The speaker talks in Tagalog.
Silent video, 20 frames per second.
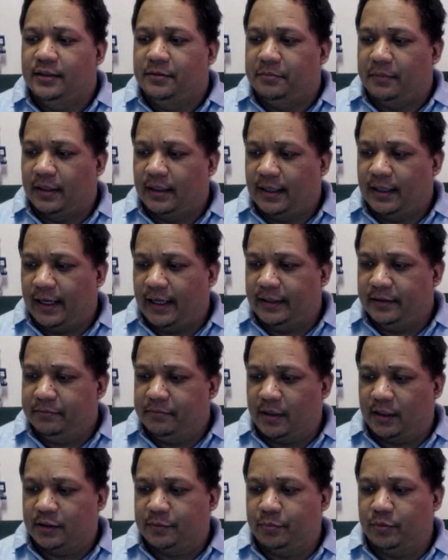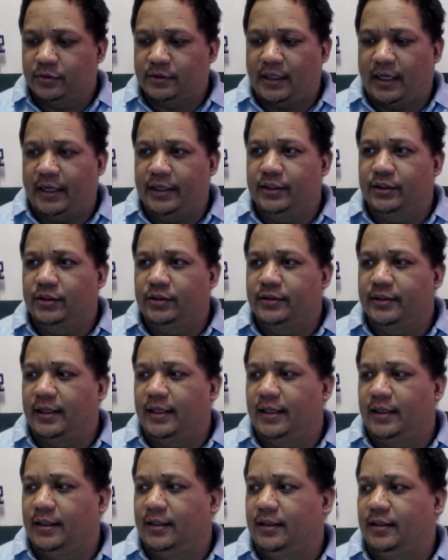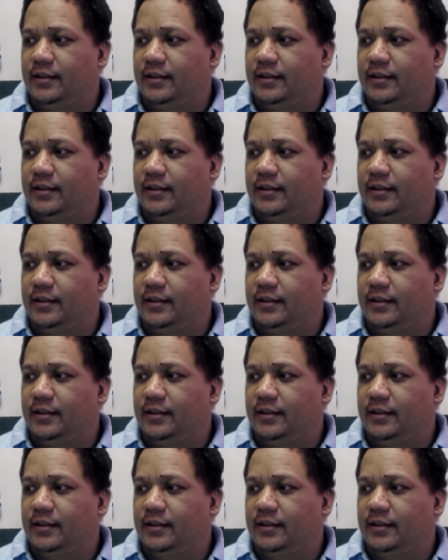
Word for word: Mag-unbox po tayo ng